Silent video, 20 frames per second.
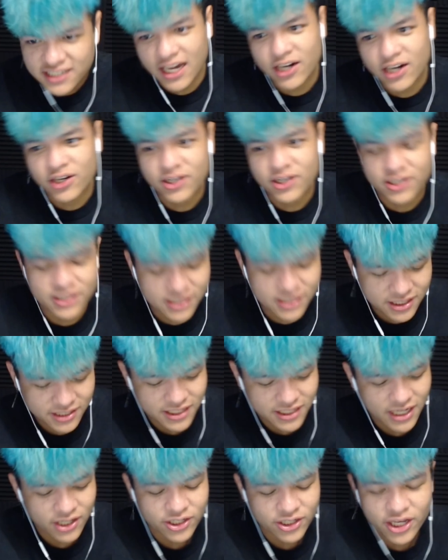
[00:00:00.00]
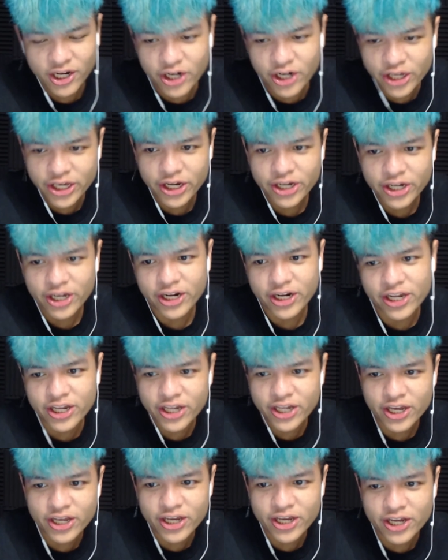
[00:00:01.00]
るやるやるやるやる
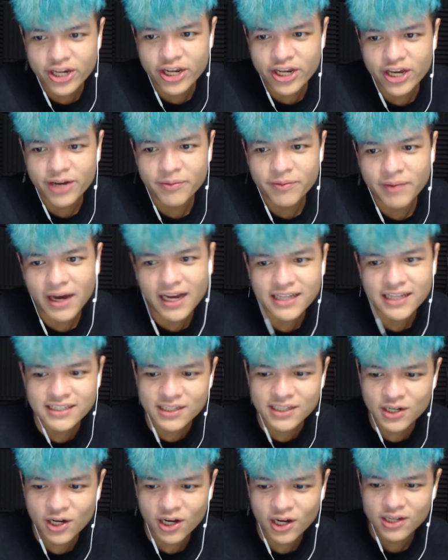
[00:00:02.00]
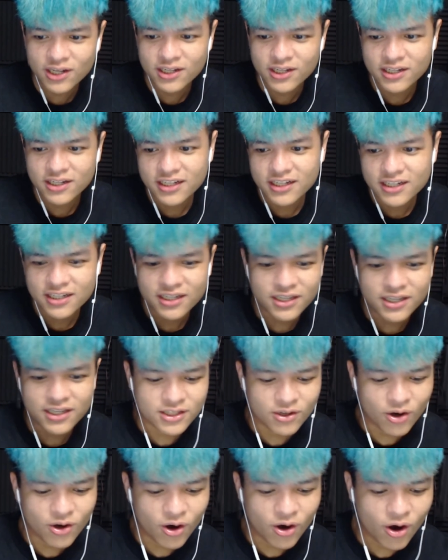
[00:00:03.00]
やる任せろ
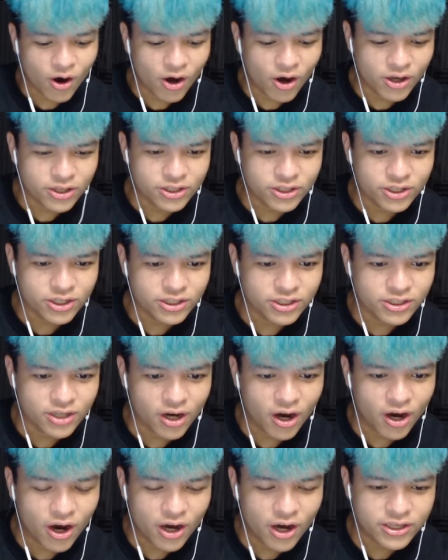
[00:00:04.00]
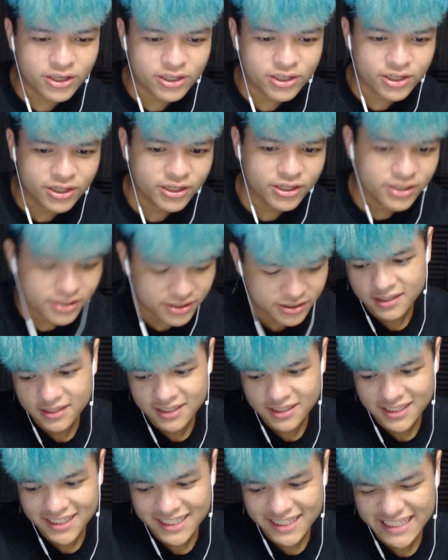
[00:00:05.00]
よーゆよーゆ
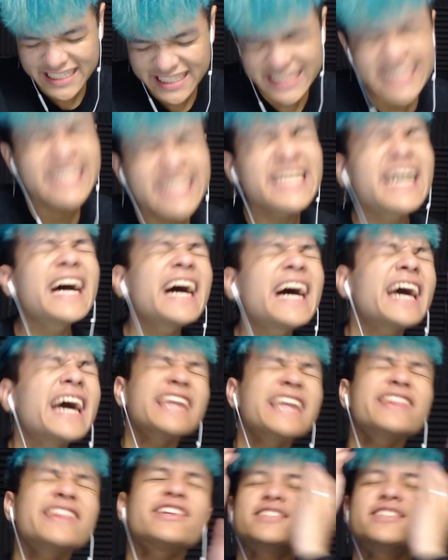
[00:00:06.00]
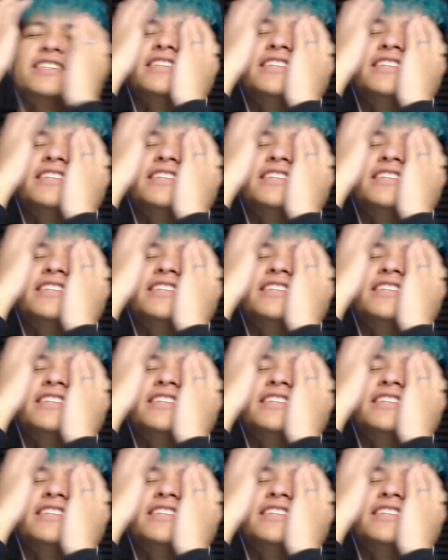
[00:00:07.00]
いやエントリー